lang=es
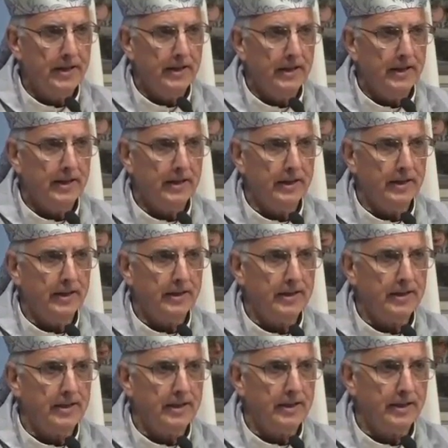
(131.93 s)
Eh,
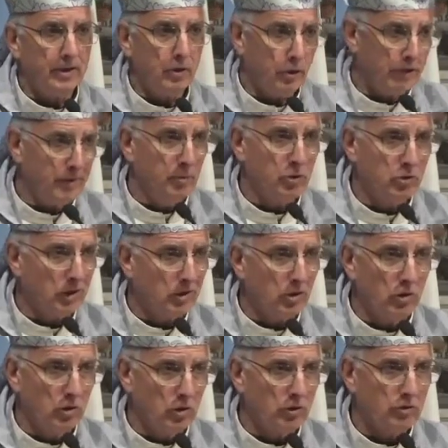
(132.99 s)
y recordamos a
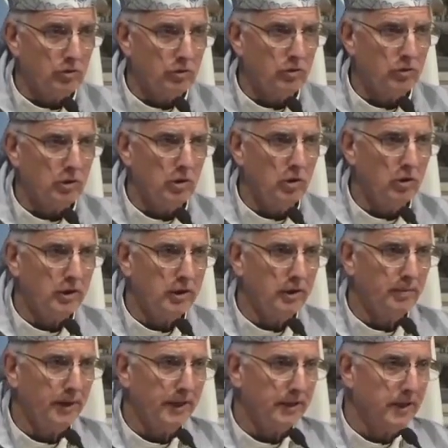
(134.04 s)
todos los
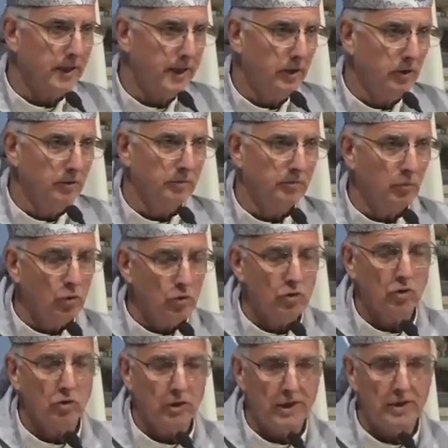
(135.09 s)
que partieron,
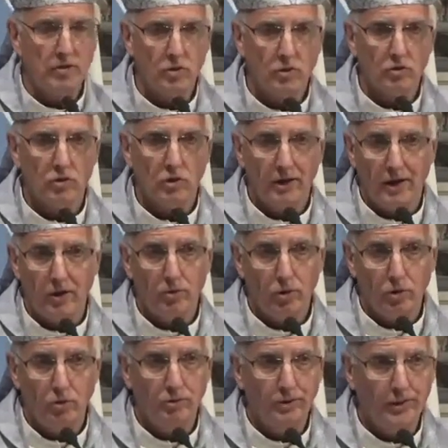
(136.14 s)
muchos de ellos soldados
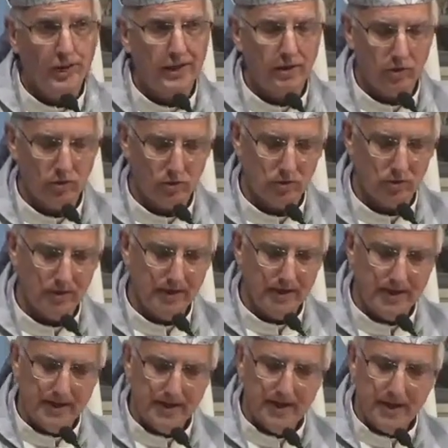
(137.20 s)
voluntarios,
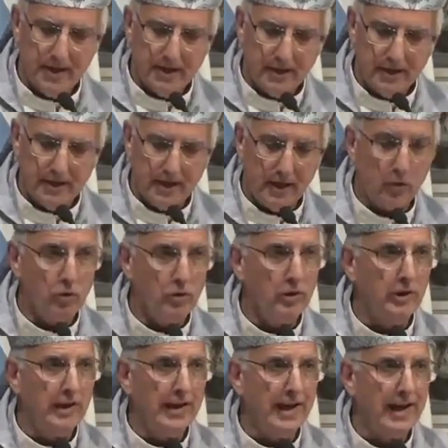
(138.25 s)
y que
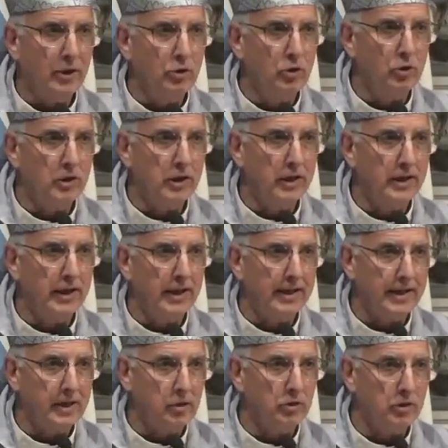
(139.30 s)
un legado nos queda,
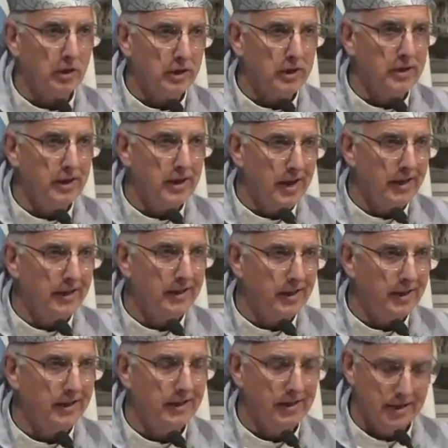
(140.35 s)
aquí no se rinde nadie,